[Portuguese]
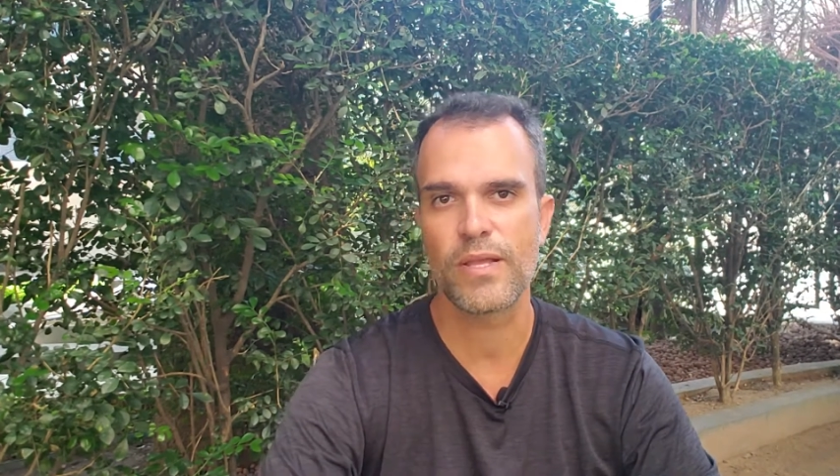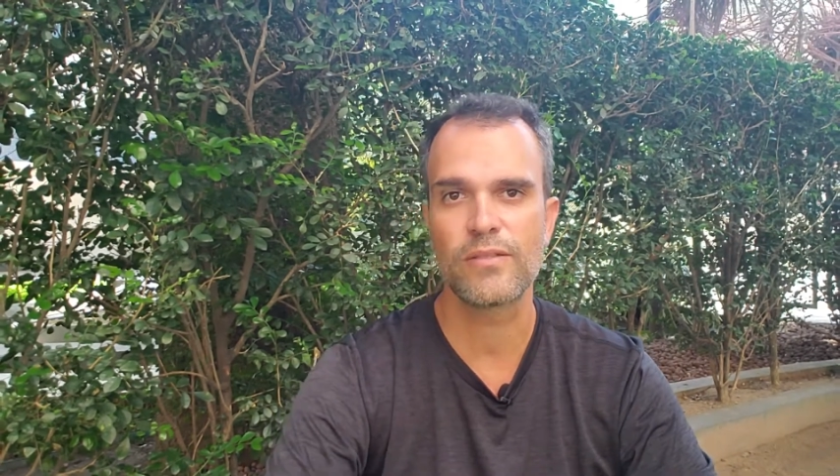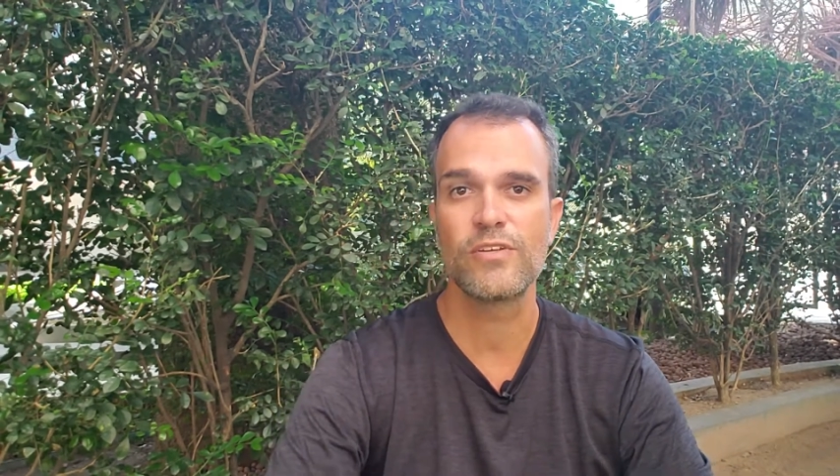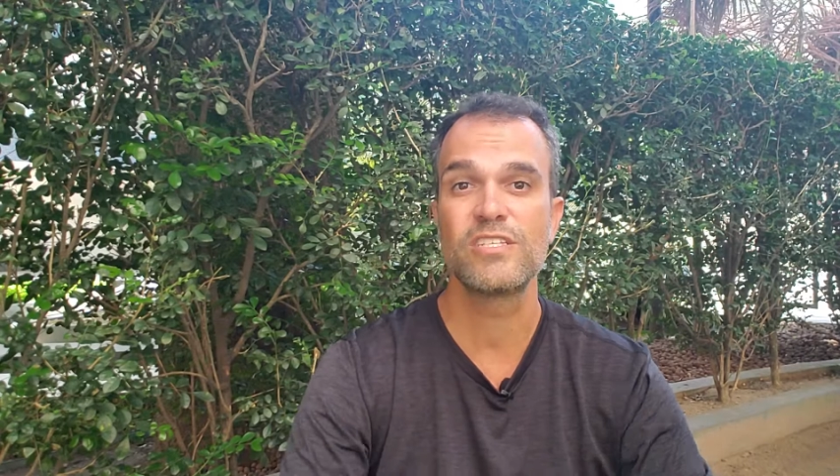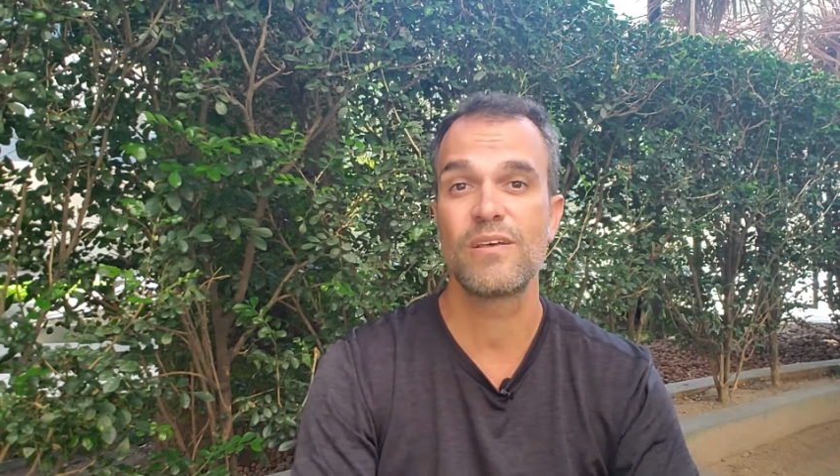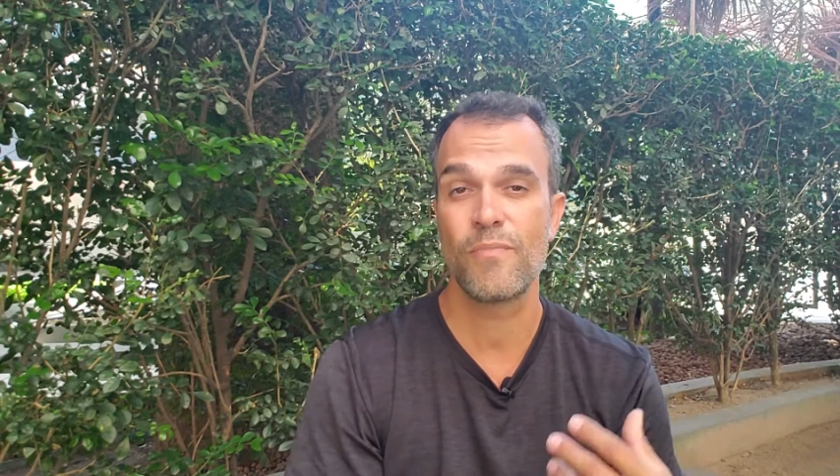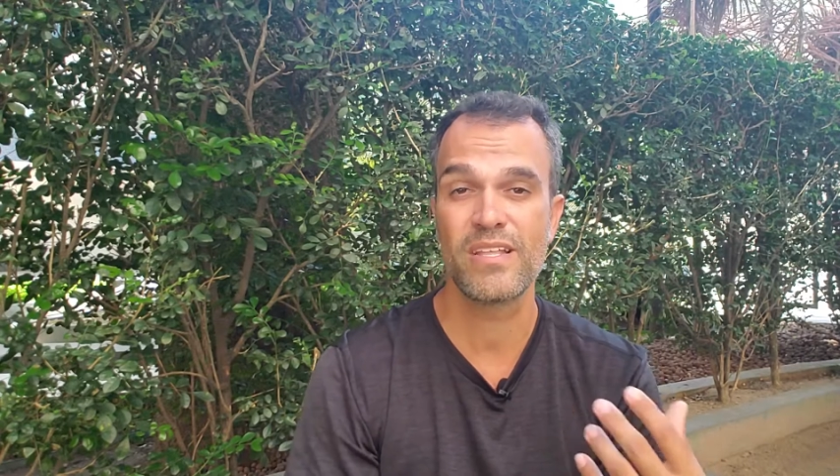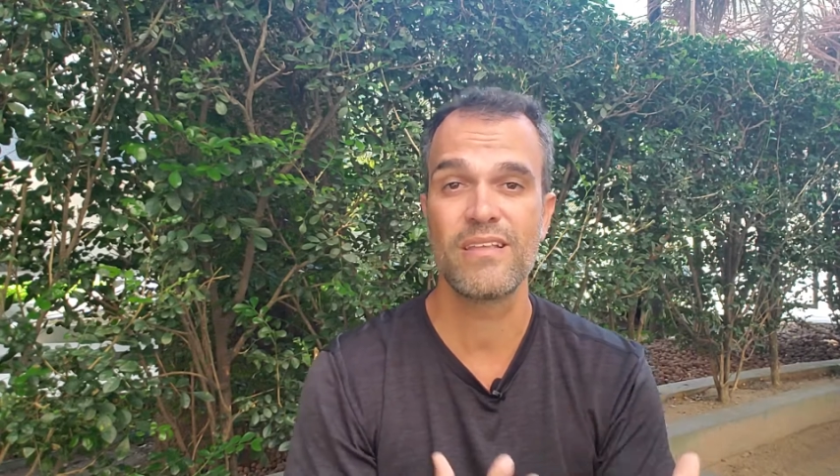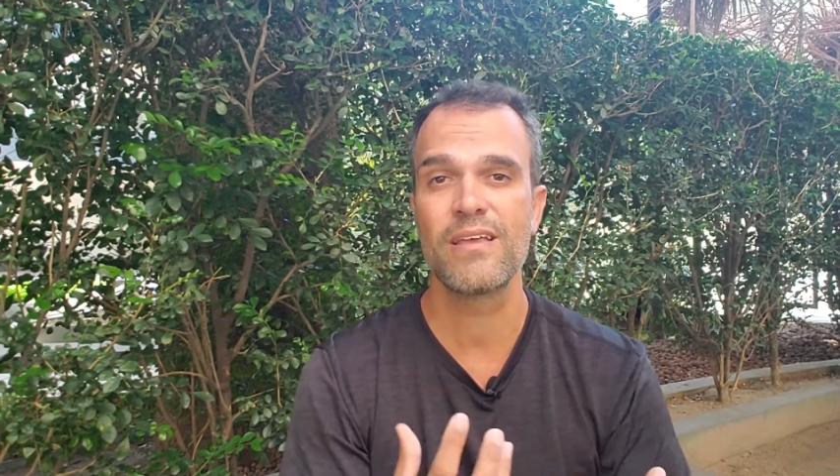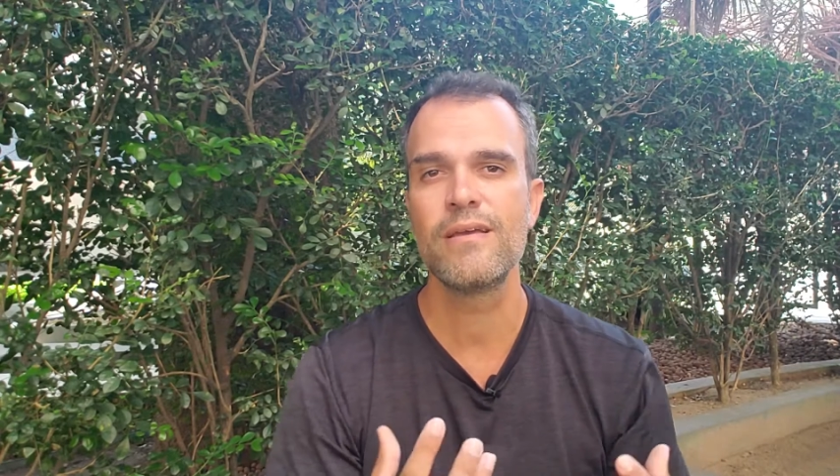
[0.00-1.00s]
Então a gente também
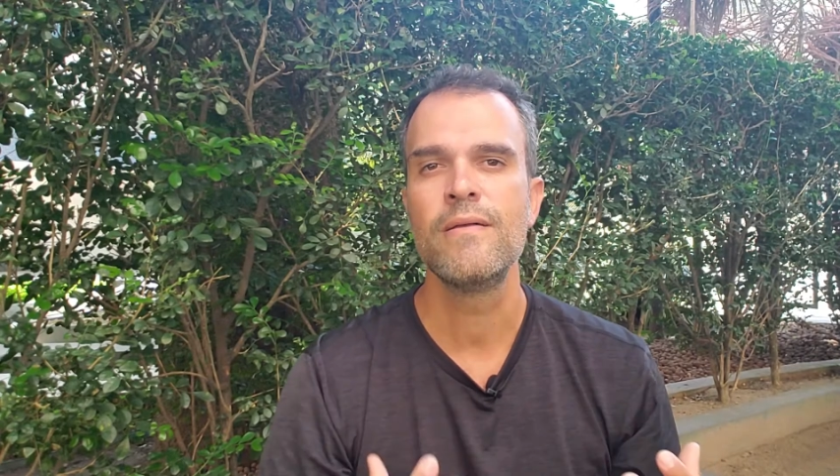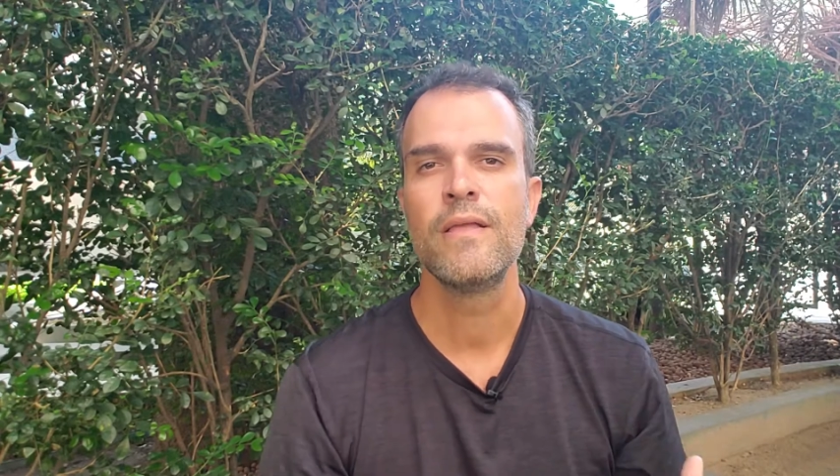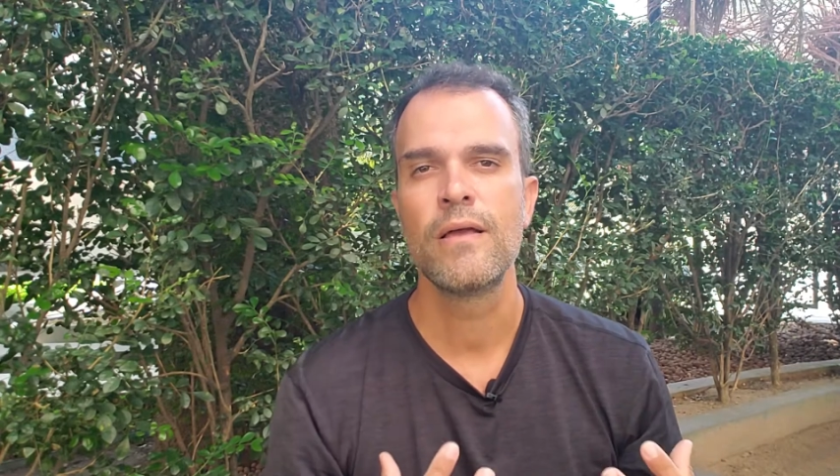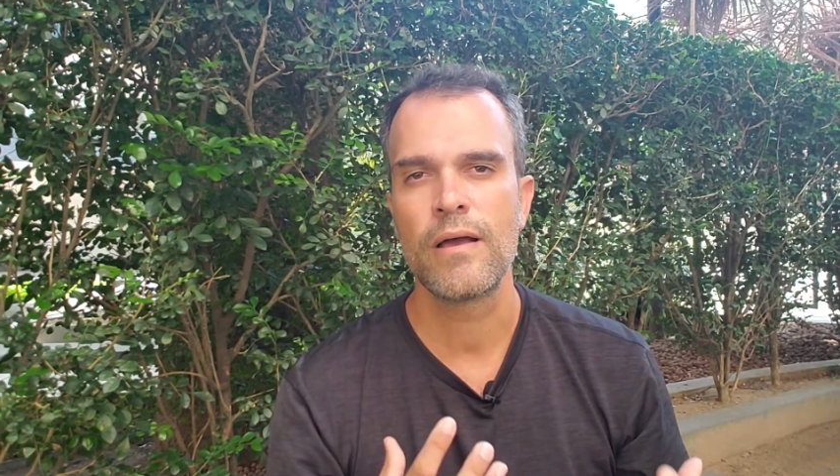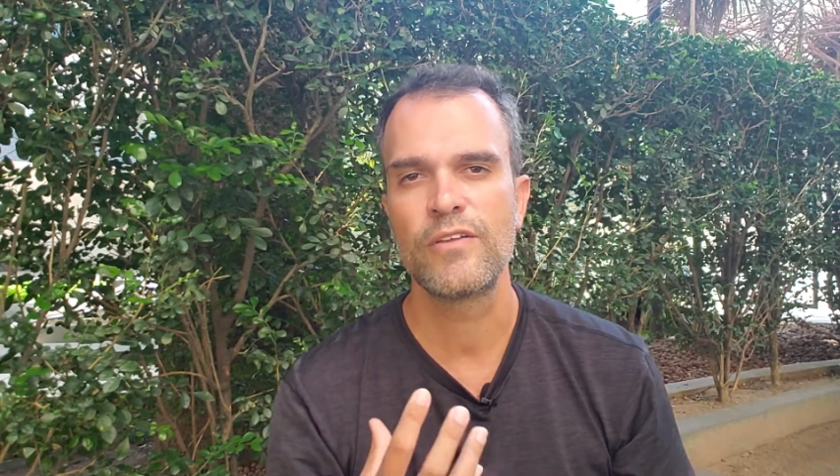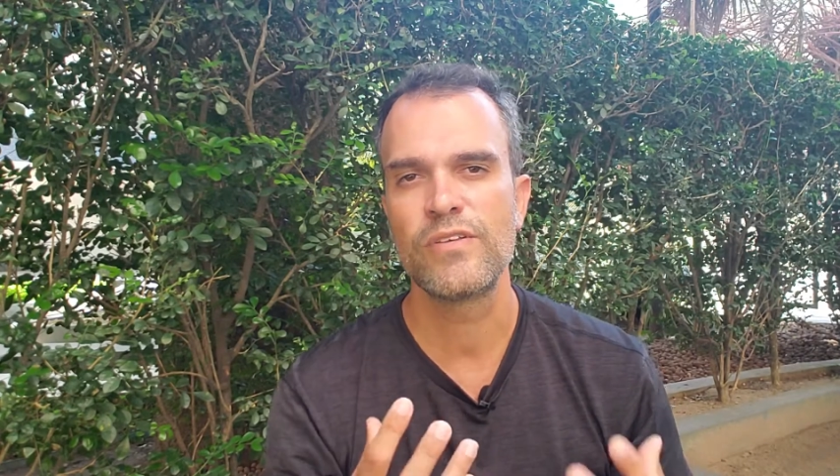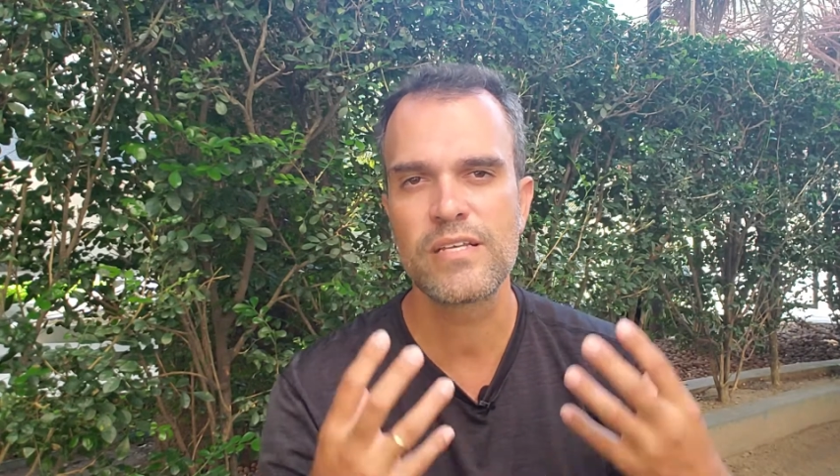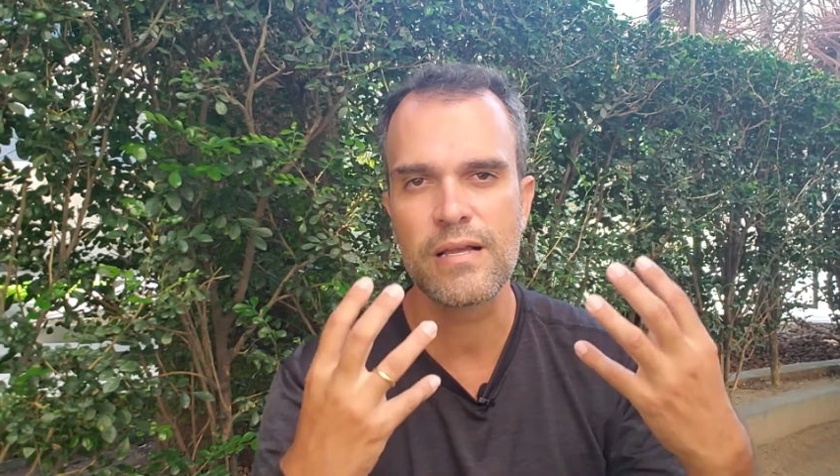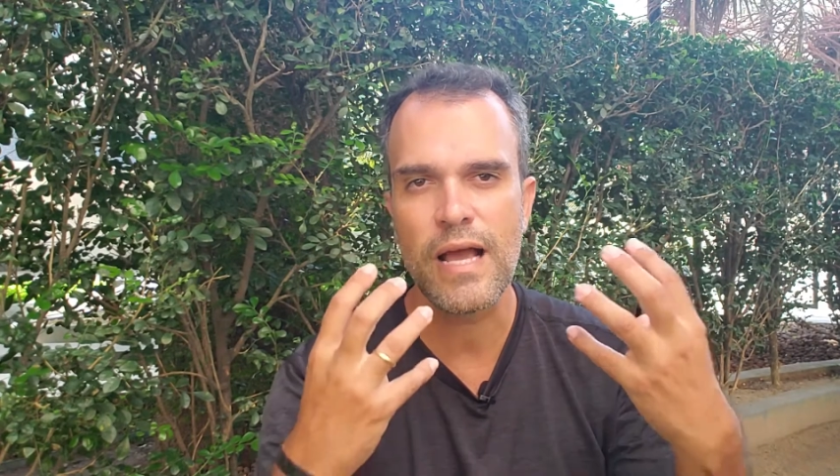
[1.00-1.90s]
tem que às vezes